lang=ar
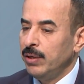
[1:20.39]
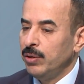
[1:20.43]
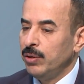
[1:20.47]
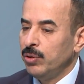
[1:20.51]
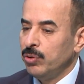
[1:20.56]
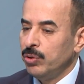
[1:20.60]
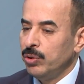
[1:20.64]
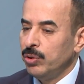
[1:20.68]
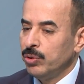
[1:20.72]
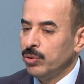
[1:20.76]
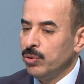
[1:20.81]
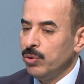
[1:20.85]

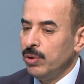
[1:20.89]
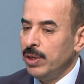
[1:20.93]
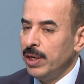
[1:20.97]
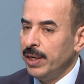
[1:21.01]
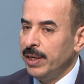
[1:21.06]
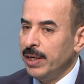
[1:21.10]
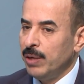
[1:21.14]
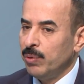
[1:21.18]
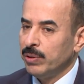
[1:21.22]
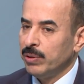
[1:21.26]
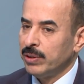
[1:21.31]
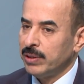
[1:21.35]
نقول
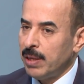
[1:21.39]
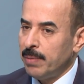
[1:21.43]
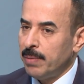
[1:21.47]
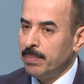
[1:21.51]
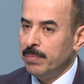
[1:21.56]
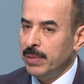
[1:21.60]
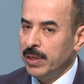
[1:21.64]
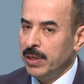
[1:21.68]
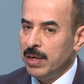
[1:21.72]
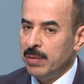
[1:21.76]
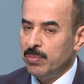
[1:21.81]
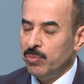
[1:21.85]
إحنا
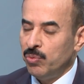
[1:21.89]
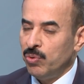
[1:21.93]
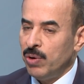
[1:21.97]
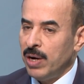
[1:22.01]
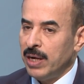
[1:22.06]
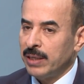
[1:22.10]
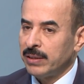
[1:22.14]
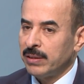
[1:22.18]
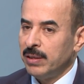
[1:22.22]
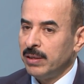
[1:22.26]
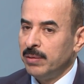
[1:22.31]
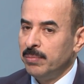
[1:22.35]
ونطمن
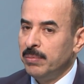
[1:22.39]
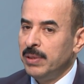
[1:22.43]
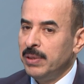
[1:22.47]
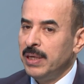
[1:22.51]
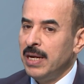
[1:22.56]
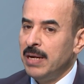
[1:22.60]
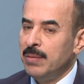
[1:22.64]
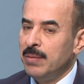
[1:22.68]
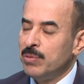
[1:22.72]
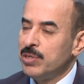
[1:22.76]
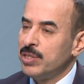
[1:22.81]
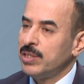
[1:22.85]
المواطن من
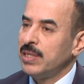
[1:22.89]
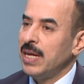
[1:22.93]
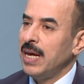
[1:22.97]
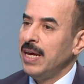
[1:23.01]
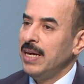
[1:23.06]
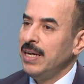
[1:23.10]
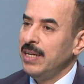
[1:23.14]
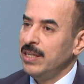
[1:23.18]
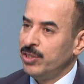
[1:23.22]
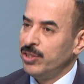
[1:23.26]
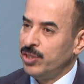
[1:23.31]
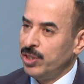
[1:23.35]

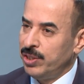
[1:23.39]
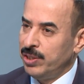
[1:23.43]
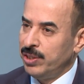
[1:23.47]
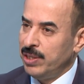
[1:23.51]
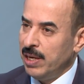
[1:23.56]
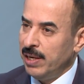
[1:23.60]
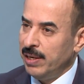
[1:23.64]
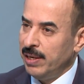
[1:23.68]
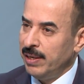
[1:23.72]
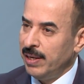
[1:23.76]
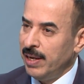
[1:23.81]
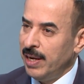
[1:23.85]
المستحيل
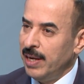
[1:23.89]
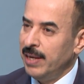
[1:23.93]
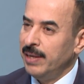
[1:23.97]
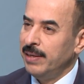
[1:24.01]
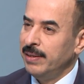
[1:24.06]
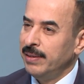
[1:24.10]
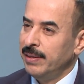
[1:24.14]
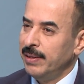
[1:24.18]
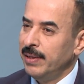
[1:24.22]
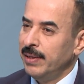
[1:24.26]
جدا أن